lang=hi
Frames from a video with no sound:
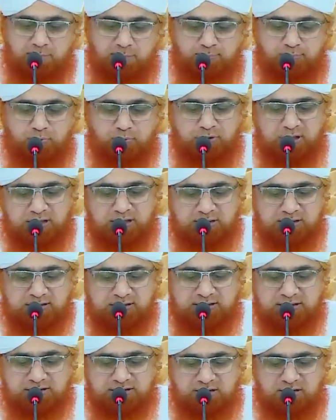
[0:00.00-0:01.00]
क्या पूरे
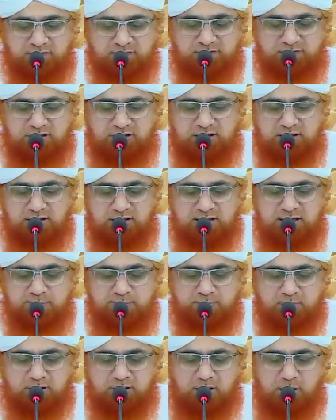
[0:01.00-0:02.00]
घर की तरफ से
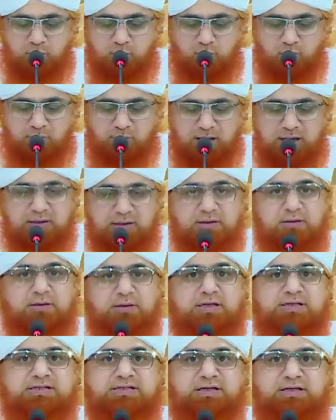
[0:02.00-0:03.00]
एक बकरा कुर्बान
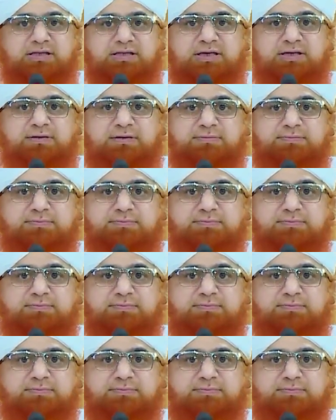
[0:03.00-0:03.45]
कर सकते